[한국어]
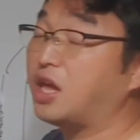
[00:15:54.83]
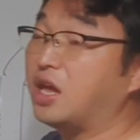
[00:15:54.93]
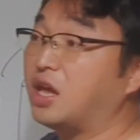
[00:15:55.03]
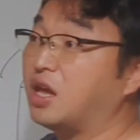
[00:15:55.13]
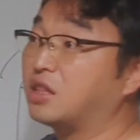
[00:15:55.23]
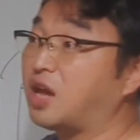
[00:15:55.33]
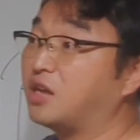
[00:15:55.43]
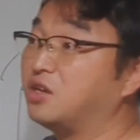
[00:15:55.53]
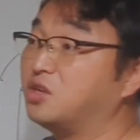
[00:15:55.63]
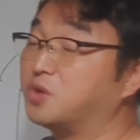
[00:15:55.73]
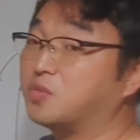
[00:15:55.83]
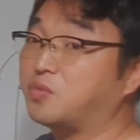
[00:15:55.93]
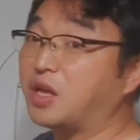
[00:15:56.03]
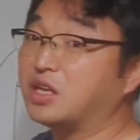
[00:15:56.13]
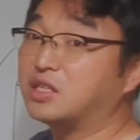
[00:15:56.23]
때 다
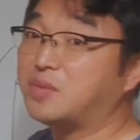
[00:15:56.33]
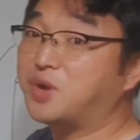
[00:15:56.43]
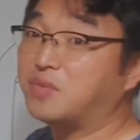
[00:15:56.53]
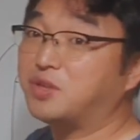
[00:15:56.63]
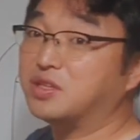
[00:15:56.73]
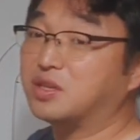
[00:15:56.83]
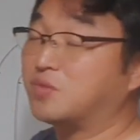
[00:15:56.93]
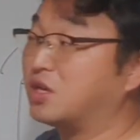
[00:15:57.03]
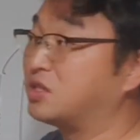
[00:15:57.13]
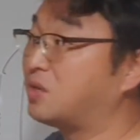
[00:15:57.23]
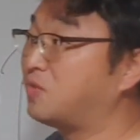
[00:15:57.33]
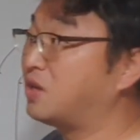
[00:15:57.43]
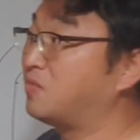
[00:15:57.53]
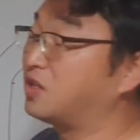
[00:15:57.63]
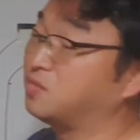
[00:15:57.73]
열려버리면 밖에 찬바람 맞는단 말이에요.
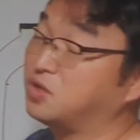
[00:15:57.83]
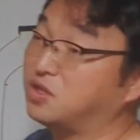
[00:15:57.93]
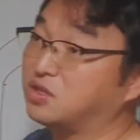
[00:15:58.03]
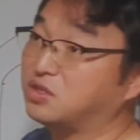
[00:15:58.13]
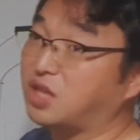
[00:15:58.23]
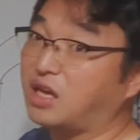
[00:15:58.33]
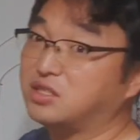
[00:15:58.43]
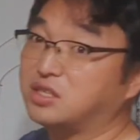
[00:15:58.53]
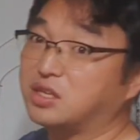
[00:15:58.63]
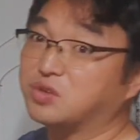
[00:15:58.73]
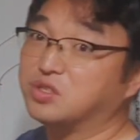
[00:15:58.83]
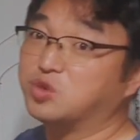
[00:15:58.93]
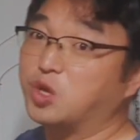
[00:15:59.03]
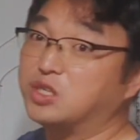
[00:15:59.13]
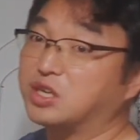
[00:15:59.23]
찬바람 맞으면 그다 아시잖아요.
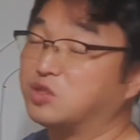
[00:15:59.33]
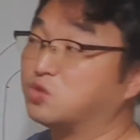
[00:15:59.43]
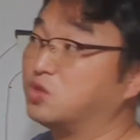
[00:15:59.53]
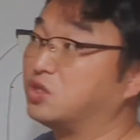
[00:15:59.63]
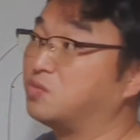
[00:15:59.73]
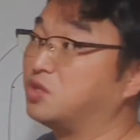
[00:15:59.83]
건조해져가지고 이제